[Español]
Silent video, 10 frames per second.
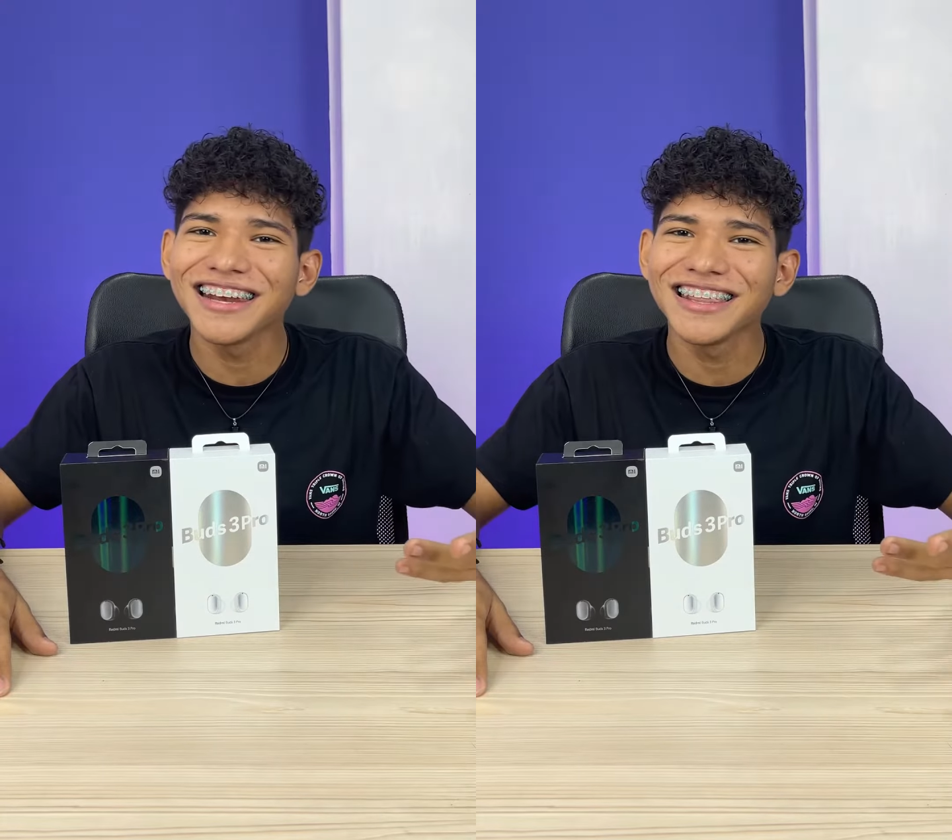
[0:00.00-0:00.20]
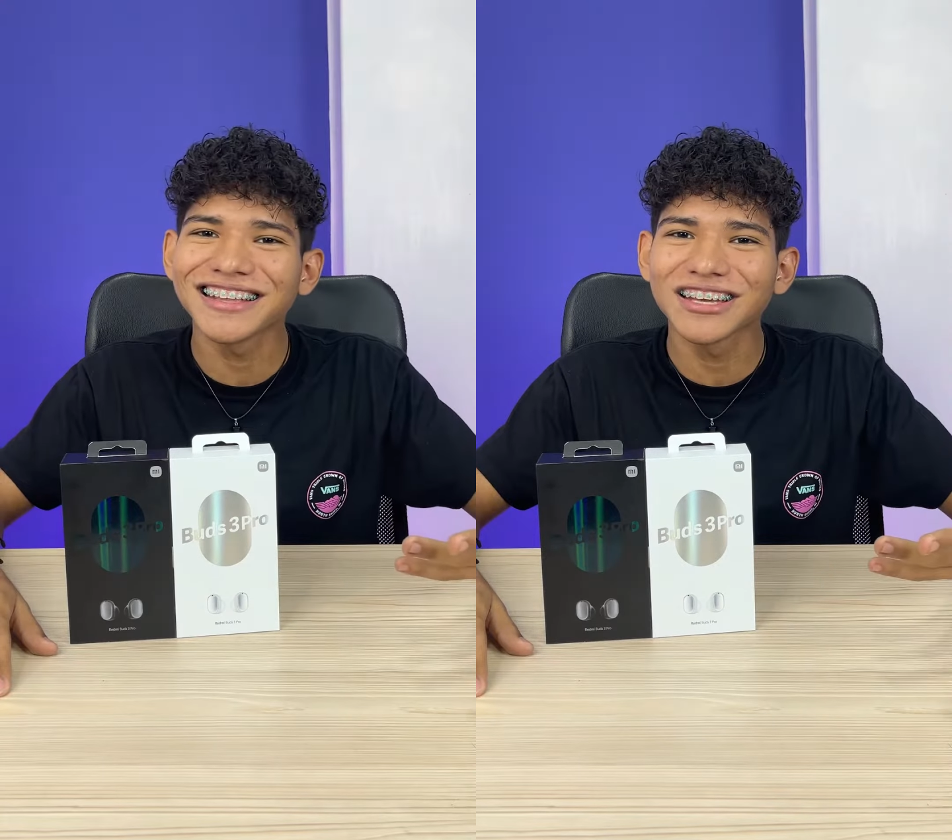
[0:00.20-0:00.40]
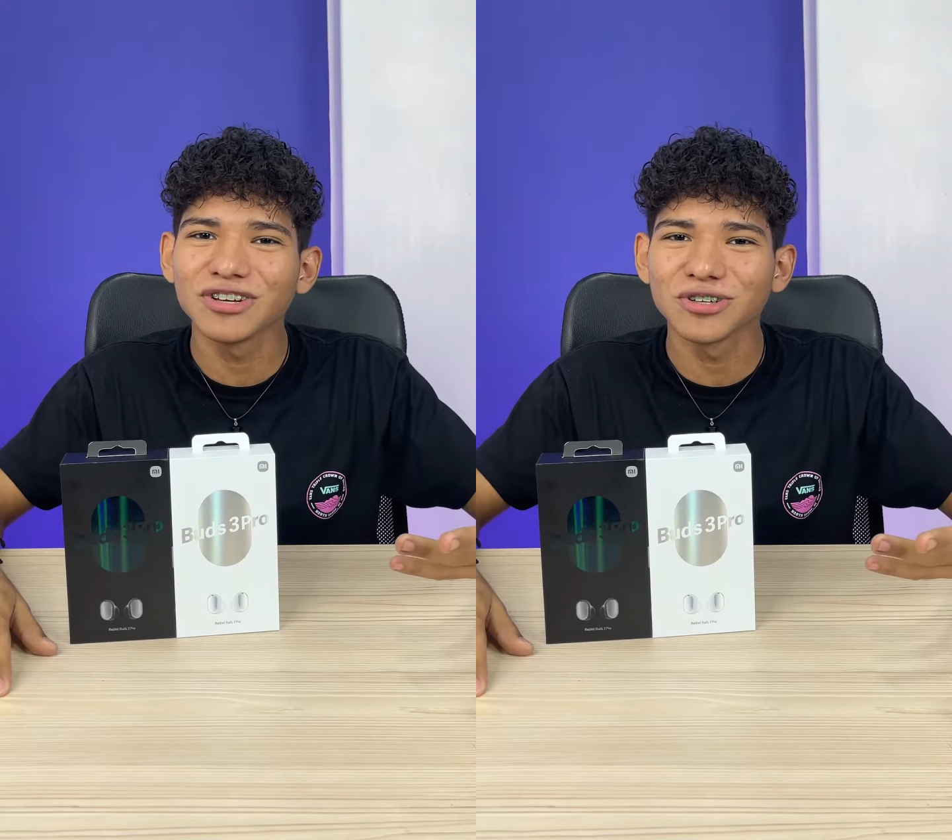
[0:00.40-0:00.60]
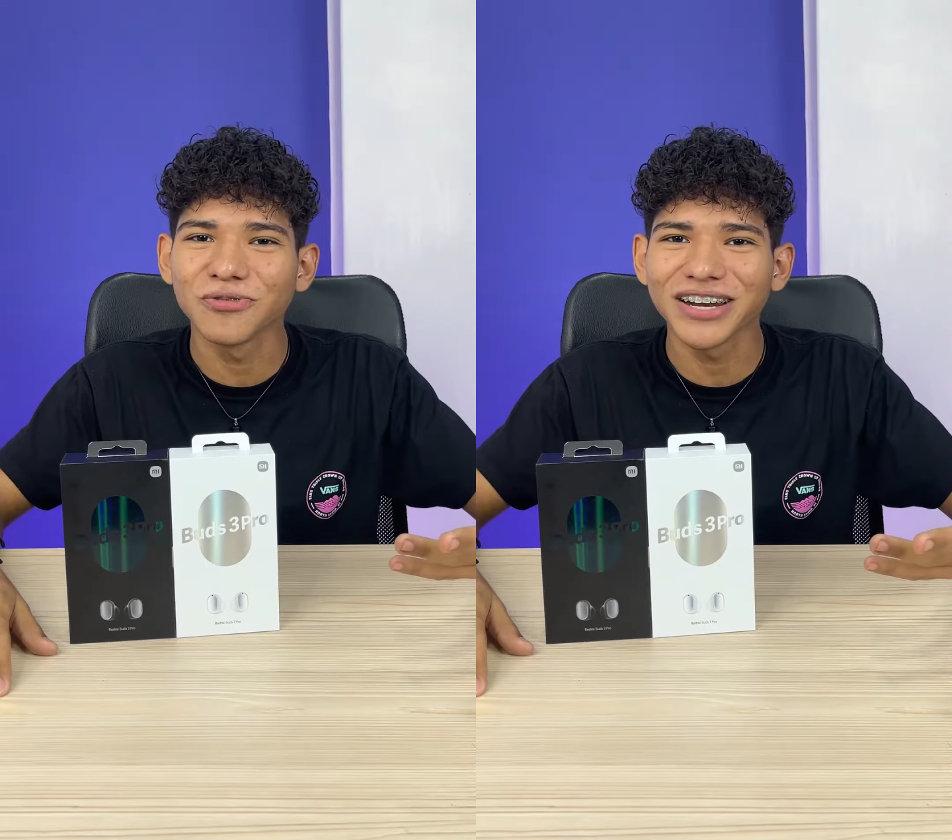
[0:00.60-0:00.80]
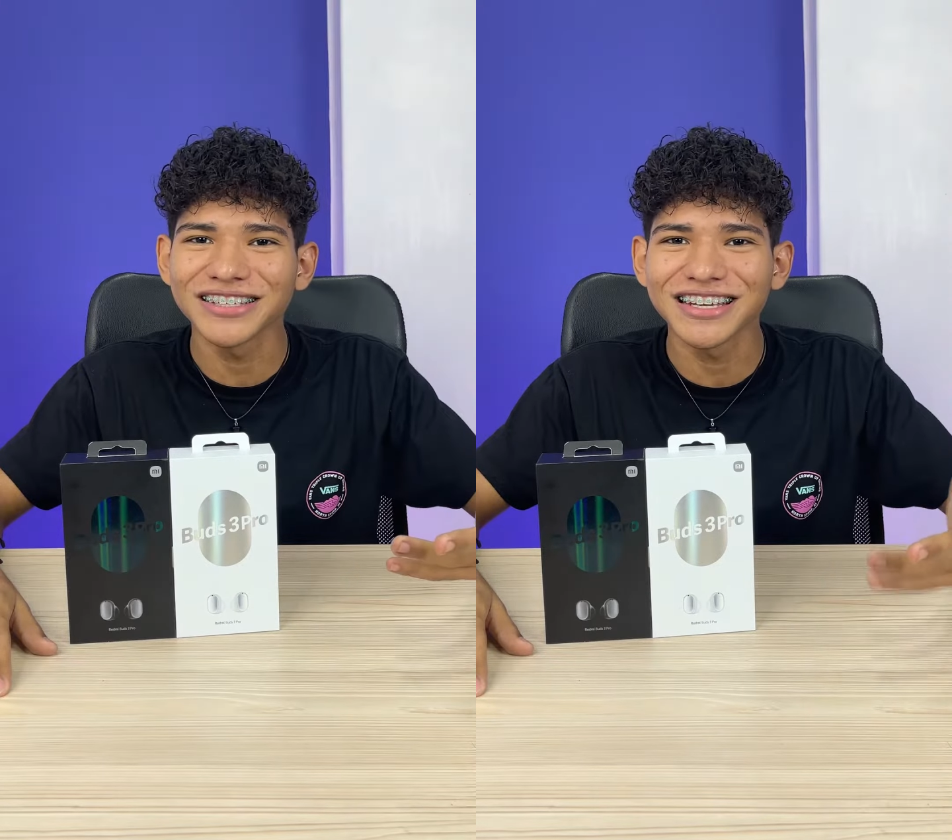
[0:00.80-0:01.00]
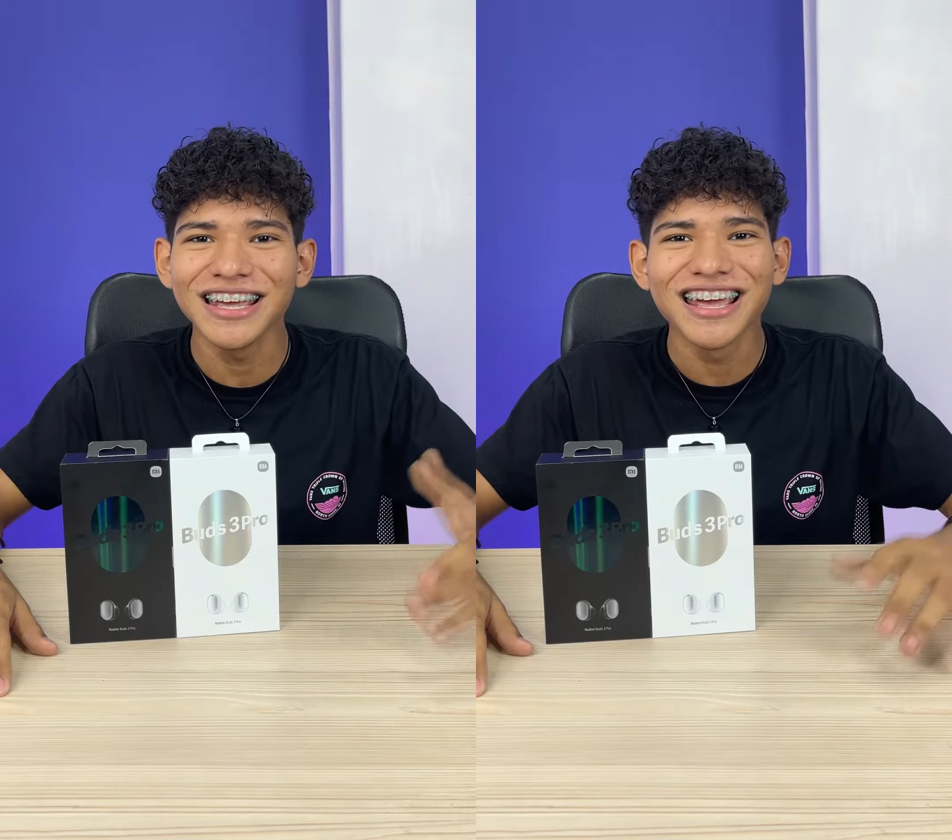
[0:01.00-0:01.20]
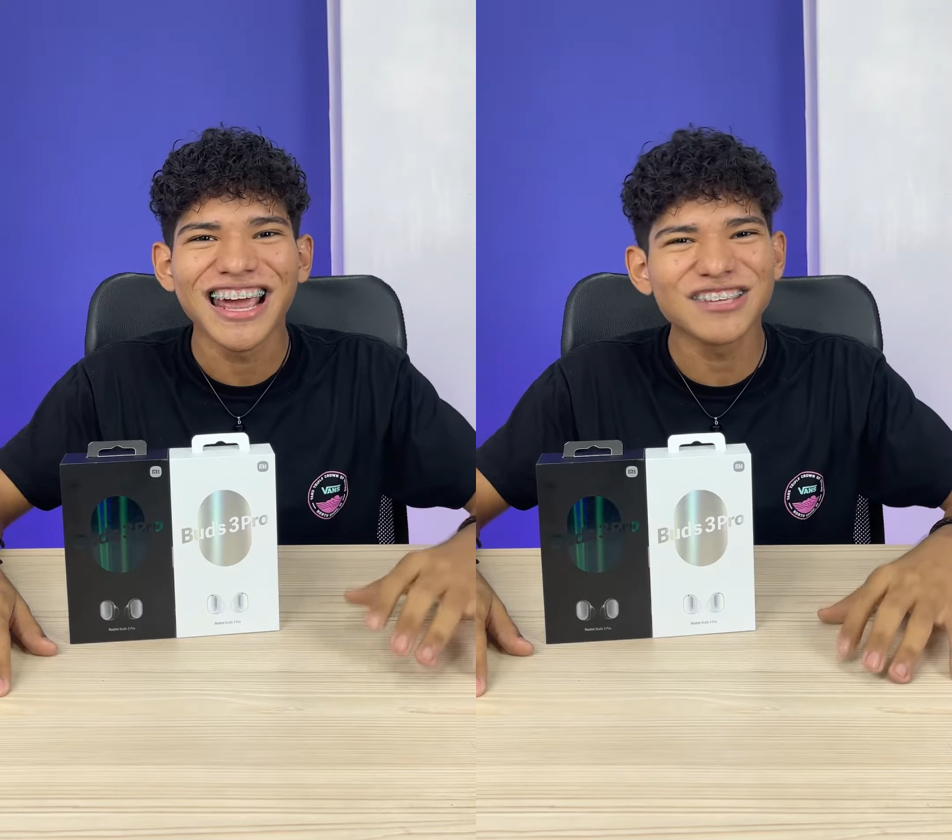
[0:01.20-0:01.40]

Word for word: calidad que nos ofrece,